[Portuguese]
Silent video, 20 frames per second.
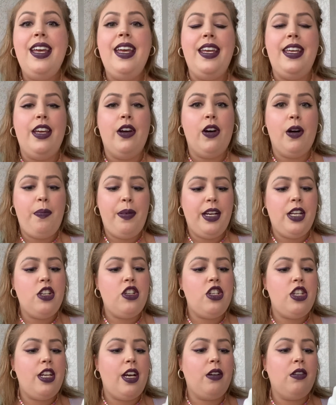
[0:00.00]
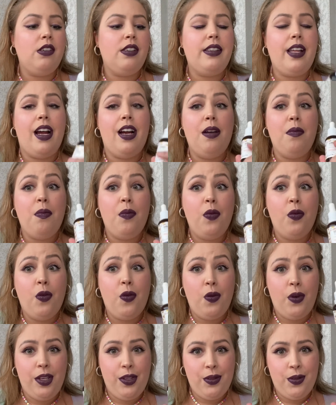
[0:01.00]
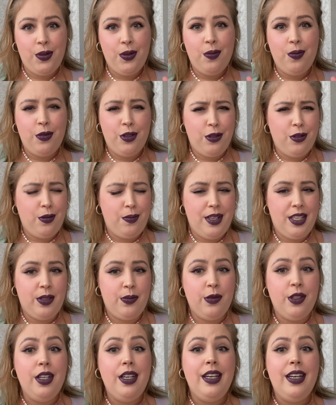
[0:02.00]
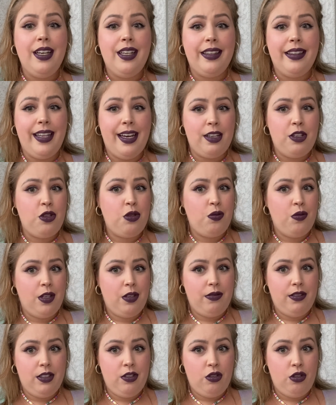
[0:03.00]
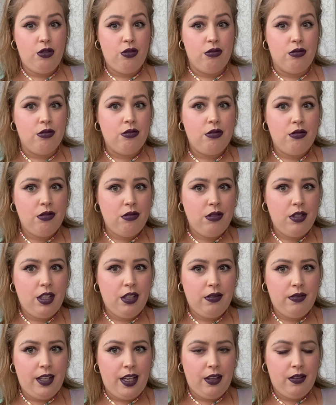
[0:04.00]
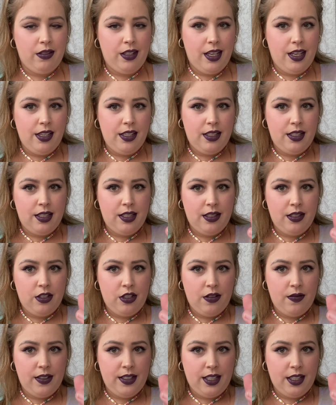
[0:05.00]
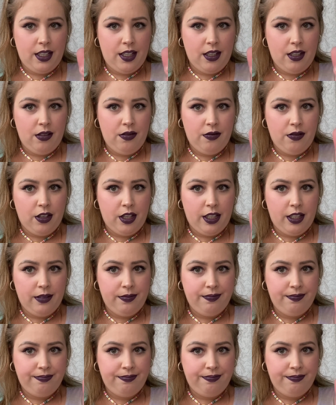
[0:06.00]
E eu aprendi a gostar muito, muito mesmo da Chuan Wanshu. Tudo que eu tenho deles, deixa eu ver se aqui ele foca.